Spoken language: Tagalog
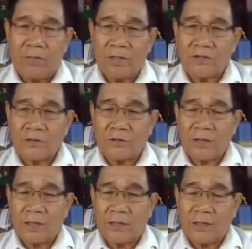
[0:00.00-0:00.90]

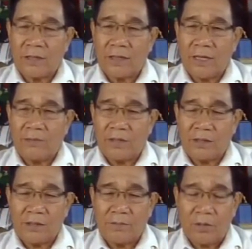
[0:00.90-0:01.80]
kombinasyon ng
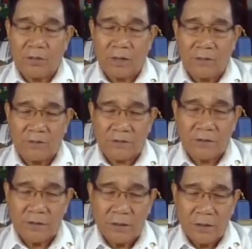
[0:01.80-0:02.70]
economic uh, programs,
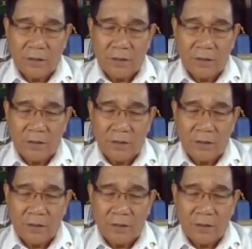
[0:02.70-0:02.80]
